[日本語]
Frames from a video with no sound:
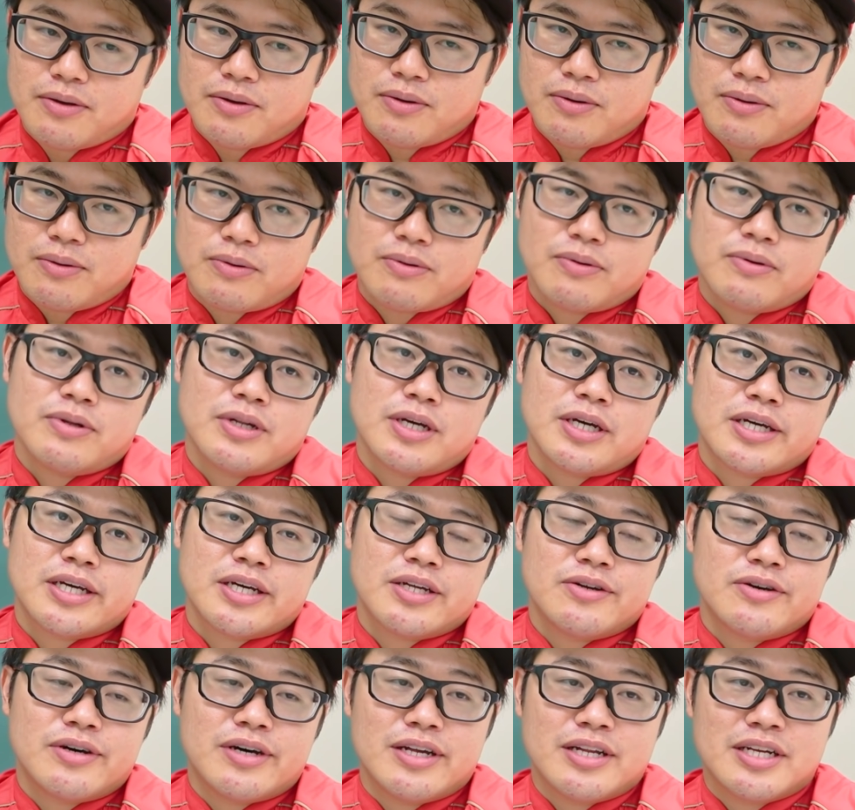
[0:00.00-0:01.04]
ここだけ
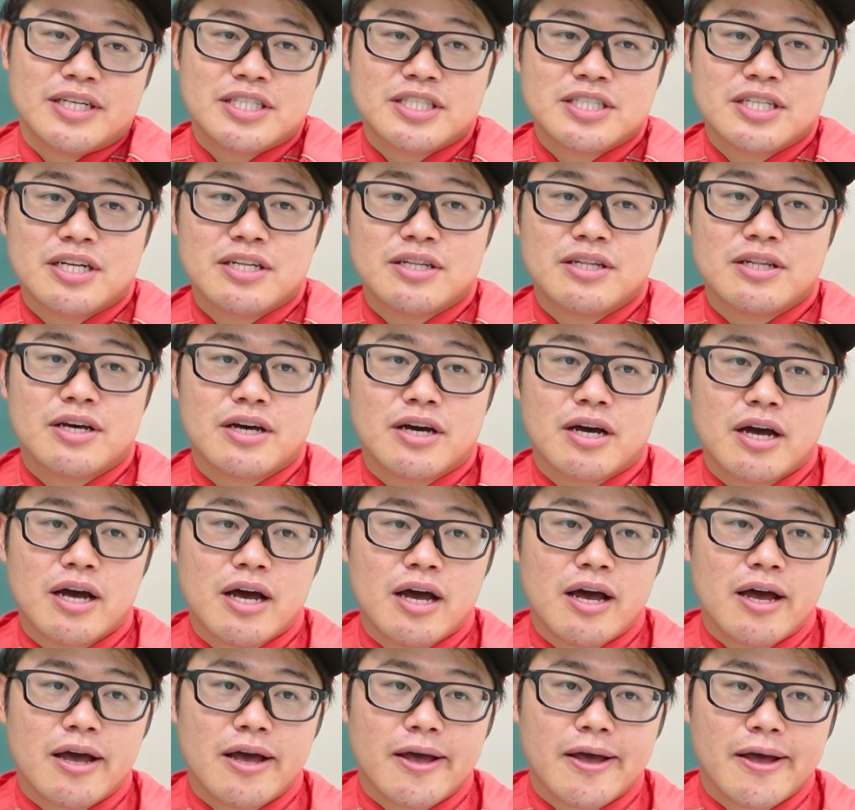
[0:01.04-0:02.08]
の話なんだ
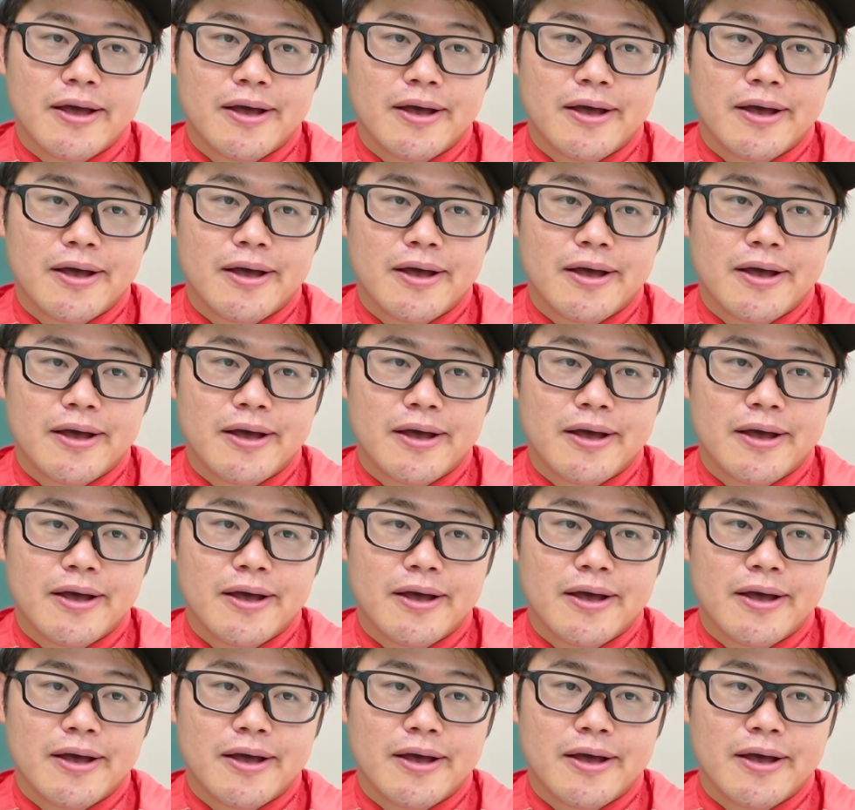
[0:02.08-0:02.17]
が。